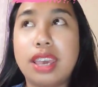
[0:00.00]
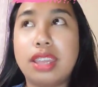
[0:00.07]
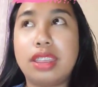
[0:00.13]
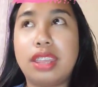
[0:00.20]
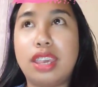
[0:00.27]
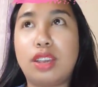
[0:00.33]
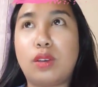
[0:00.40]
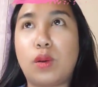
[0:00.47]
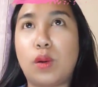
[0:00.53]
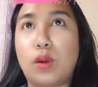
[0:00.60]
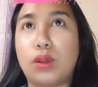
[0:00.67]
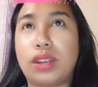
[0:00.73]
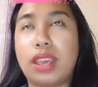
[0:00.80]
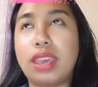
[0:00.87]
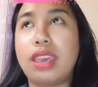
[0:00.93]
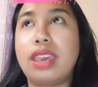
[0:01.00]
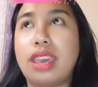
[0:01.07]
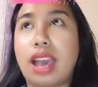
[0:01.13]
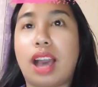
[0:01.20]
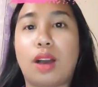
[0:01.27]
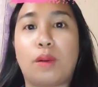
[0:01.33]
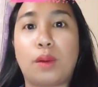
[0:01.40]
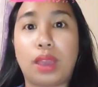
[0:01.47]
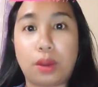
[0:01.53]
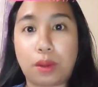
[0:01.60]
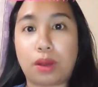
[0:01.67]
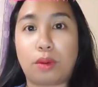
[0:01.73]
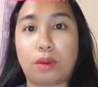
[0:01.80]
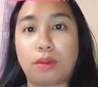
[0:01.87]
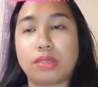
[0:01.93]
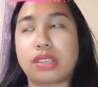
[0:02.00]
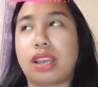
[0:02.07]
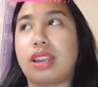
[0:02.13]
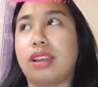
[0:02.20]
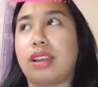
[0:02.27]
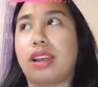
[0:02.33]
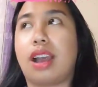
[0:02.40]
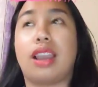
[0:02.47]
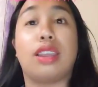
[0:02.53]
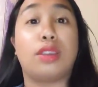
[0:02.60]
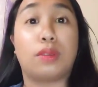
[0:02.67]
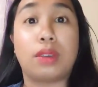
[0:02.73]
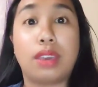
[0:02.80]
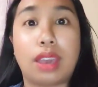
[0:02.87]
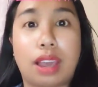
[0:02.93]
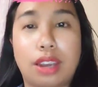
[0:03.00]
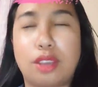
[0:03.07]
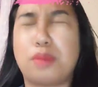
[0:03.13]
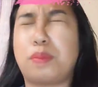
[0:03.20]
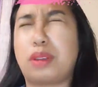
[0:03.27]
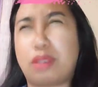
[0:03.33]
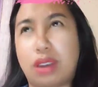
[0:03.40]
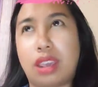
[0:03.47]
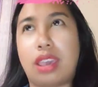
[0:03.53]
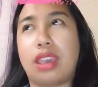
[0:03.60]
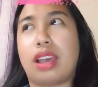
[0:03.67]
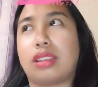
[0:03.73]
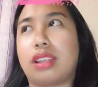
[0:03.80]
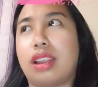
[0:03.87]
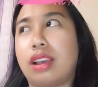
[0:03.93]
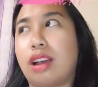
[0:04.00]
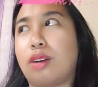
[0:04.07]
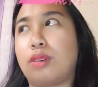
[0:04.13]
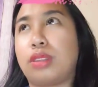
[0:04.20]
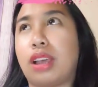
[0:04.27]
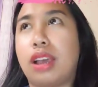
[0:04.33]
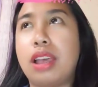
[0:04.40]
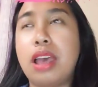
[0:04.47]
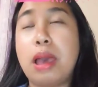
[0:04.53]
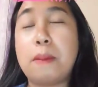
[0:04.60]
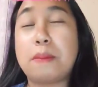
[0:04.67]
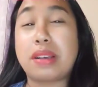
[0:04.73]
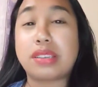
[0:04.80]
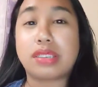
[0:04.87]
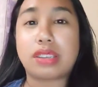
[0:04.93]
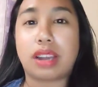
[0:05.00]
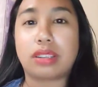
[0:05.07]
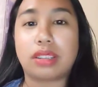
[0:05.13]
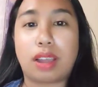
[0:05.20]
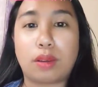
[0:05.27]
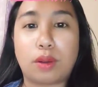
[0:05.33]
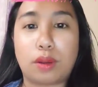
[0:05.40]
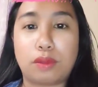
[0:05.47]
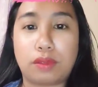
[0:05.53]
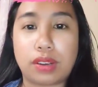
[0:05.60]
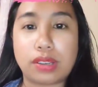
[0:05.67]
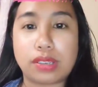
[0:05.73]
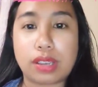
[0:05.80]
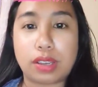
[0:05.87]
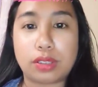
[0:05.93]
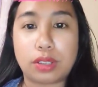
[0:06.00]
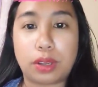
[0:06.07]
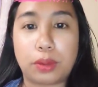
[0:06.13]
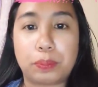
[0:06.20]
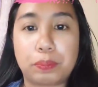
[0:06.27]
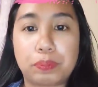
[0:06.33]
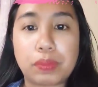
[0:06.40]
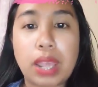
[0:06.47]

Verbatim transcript: Hindi ko, nahihiya ako. Ewan ko kung saan nanggagaling yung hiya na pero nahihiya talaga ako na mag-start ng conversation.